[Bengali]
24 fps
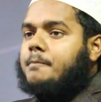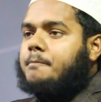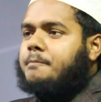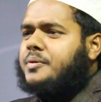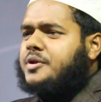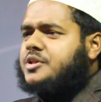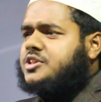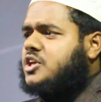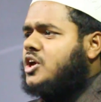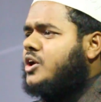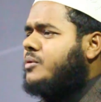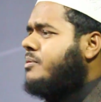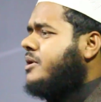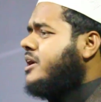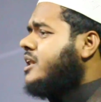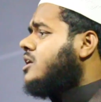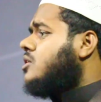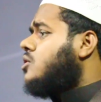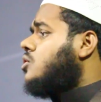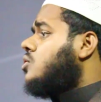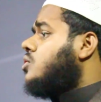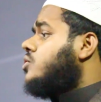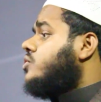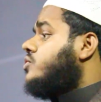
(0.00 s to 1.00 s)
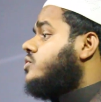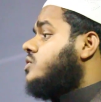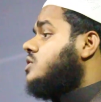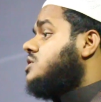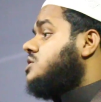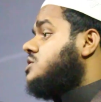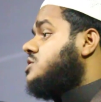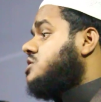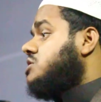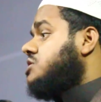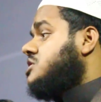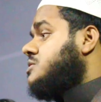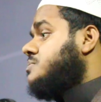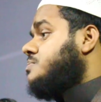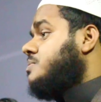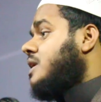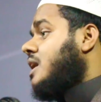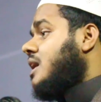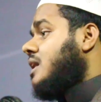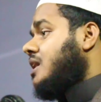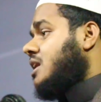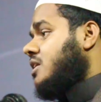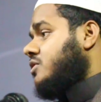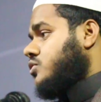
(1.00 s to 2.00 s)
পৃথিবীর কোন সৃষ্টি জীবটা
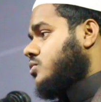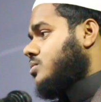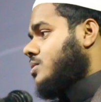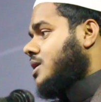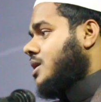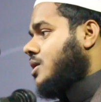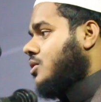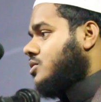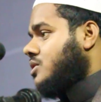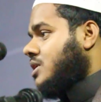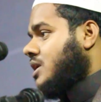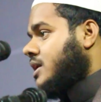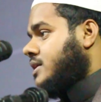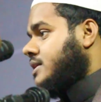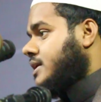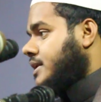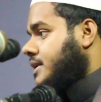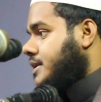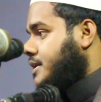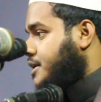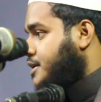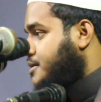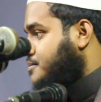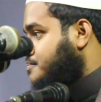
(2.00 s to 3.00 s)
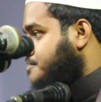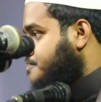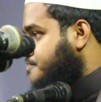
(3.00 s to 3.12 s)
আল্লাহ সুবাহ দেননি